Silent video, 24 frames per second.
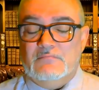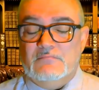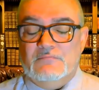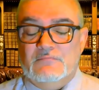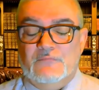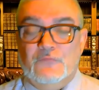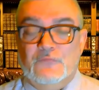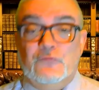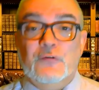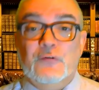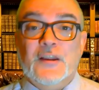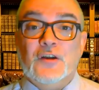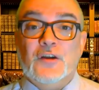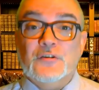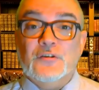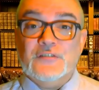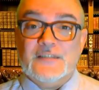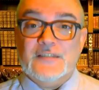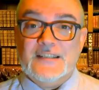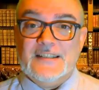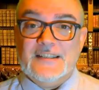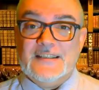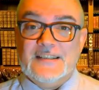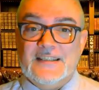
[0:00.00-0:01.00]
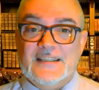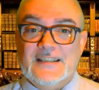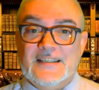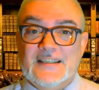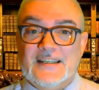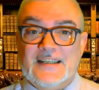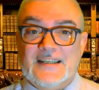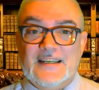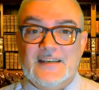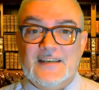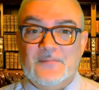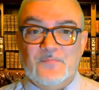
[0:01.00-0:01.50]
fui consciente de
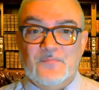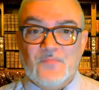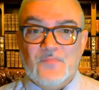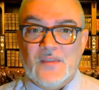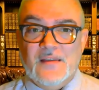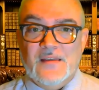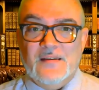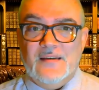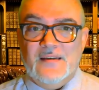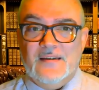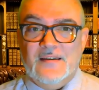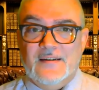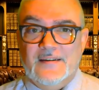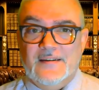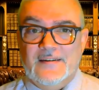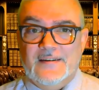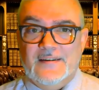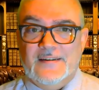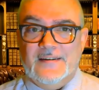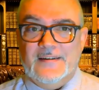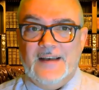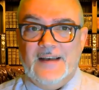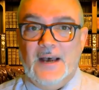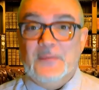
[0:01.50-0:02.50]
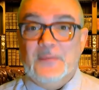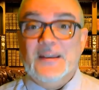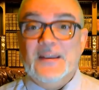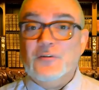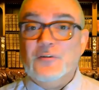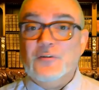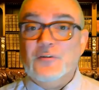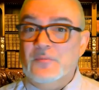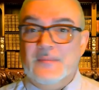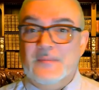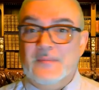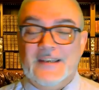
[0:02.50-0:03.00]
que había
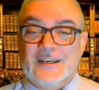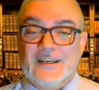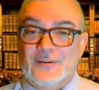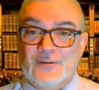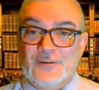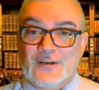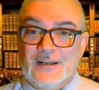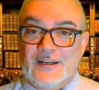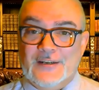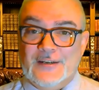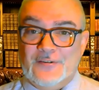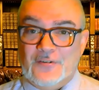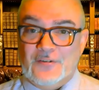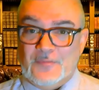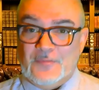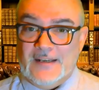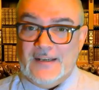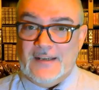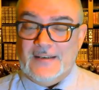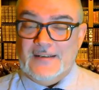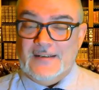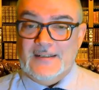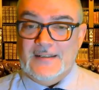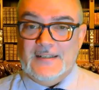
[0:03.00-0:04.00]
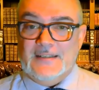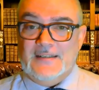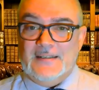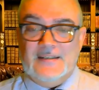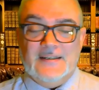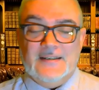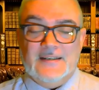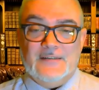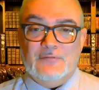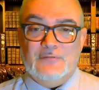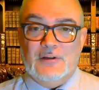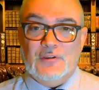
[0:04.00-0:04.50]
algo en mí que no era normal
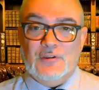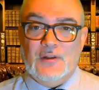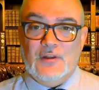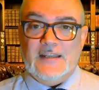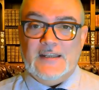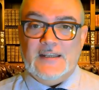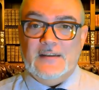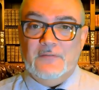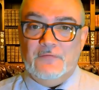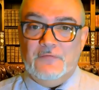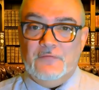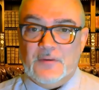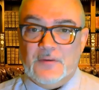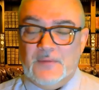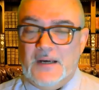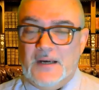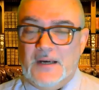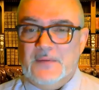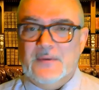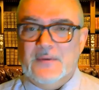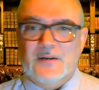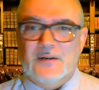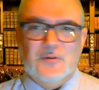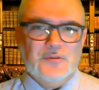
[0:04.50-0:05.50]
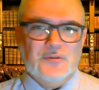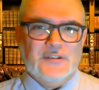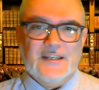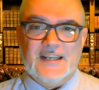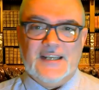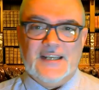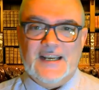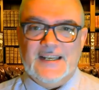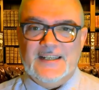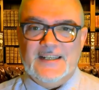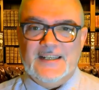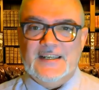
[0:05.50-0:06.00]
cuando alguien enfermaba o se
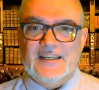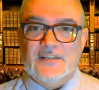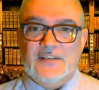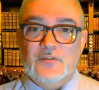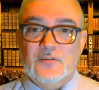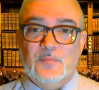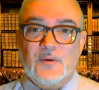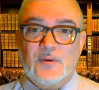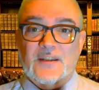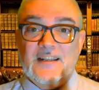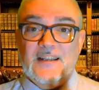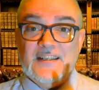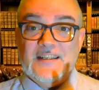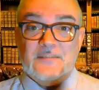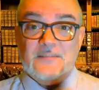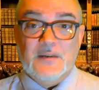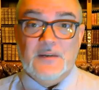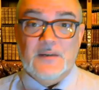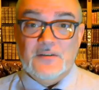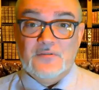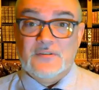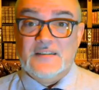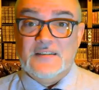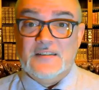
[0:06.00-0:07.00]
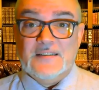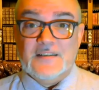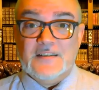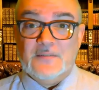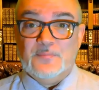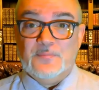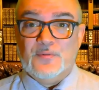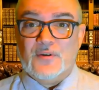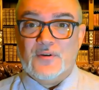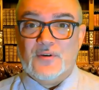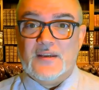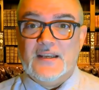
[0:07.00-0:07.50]
caía, yo ponía las manos sin saber
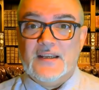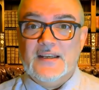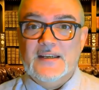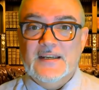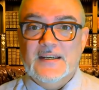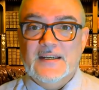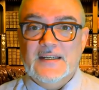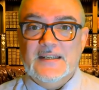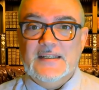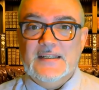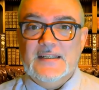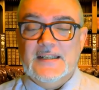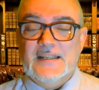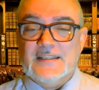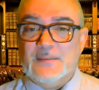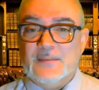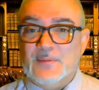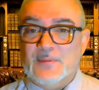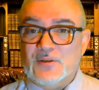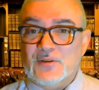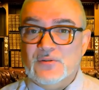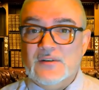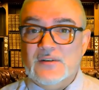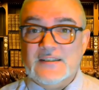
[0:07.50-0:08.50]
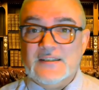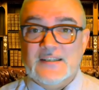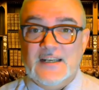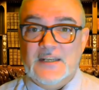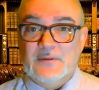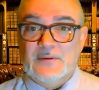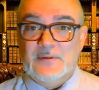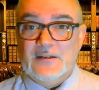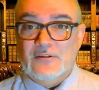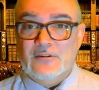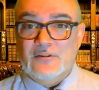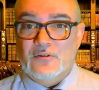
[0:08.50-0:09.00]
por qué y a esa persona se le
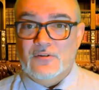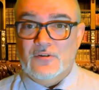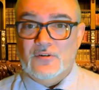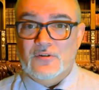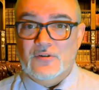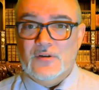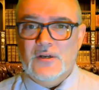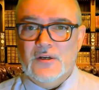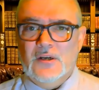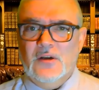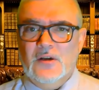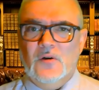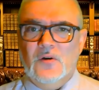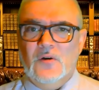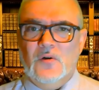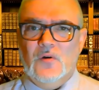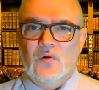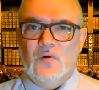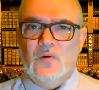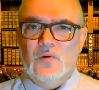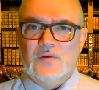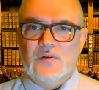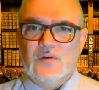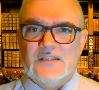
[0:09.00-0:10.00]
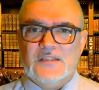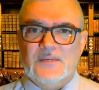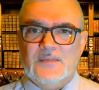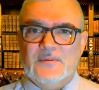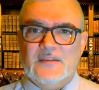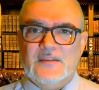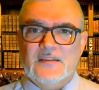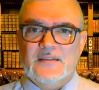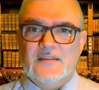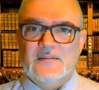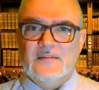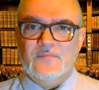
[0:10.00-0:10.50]
iba el dolor o
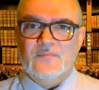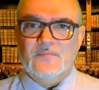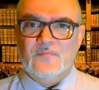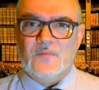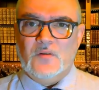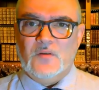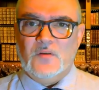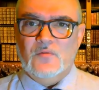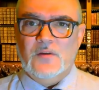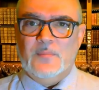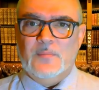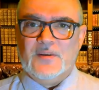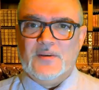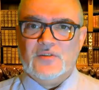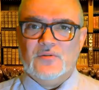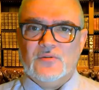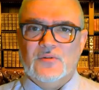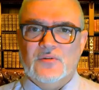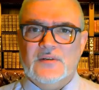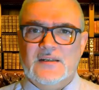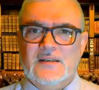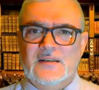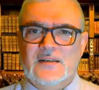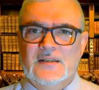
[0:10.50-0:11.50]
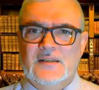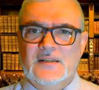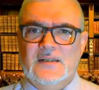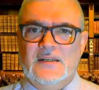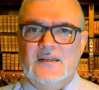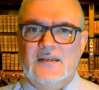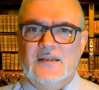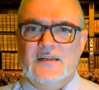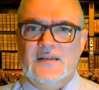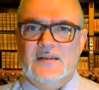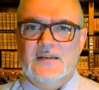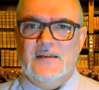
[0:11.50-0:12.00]
estaba mm, con una persona
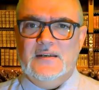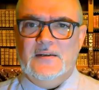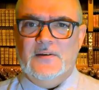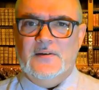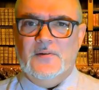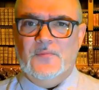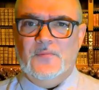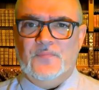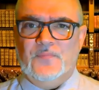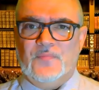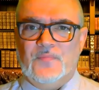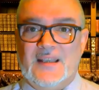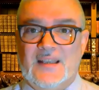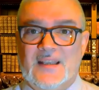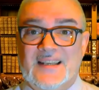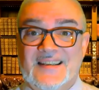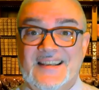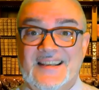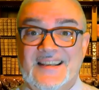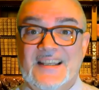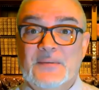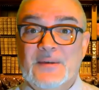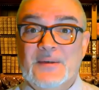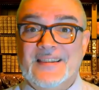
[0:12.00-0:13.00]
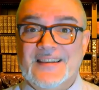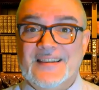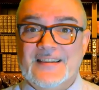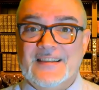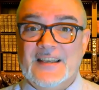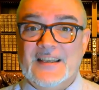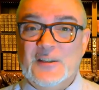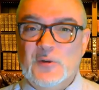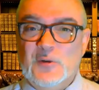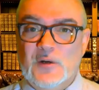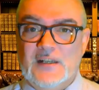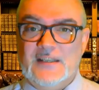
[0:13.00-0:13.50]
em, que iba a hacer
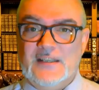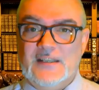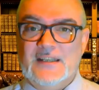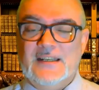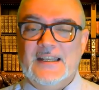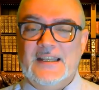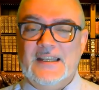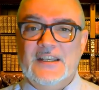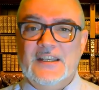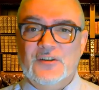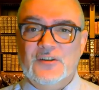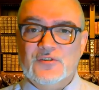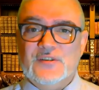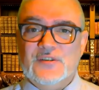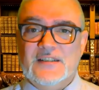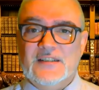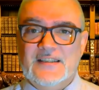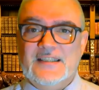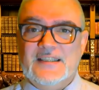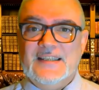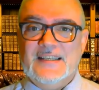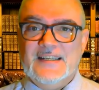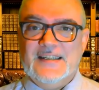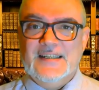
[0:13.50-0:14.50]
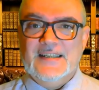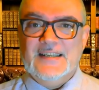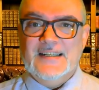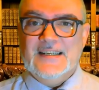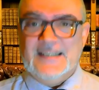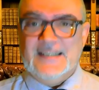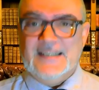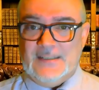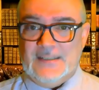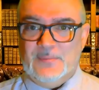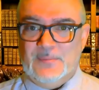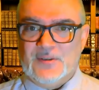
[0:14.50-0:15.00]
daño a alguien y yo sentía
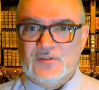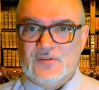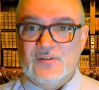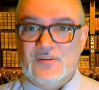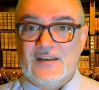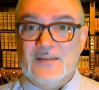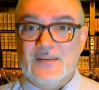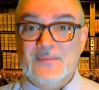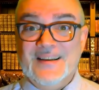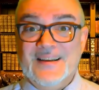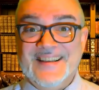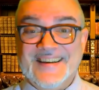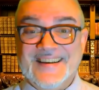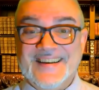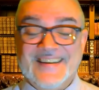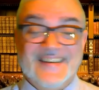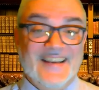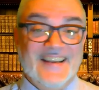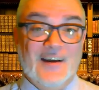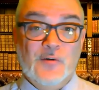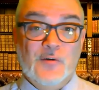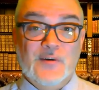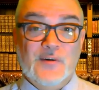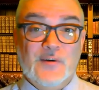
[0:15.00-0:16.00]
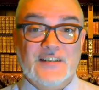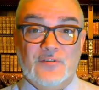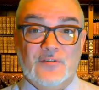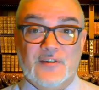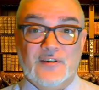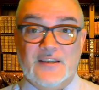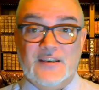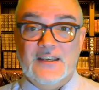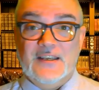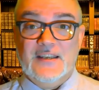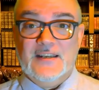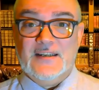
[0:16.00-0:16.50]
que esa persona era mala, que, aunque
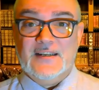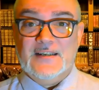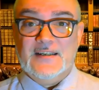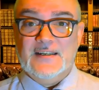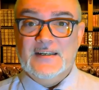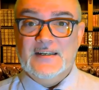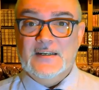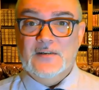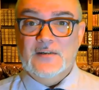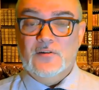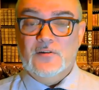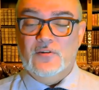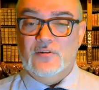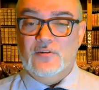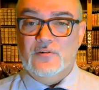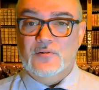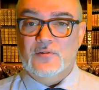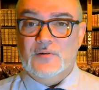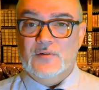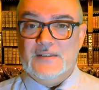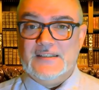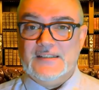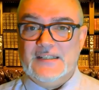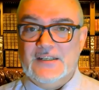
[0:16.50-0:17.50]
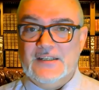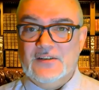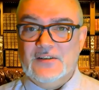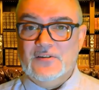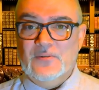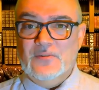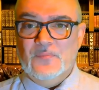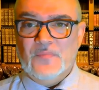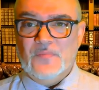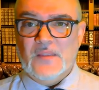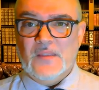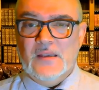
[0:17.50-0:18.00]
sonriera o, así, ¿no?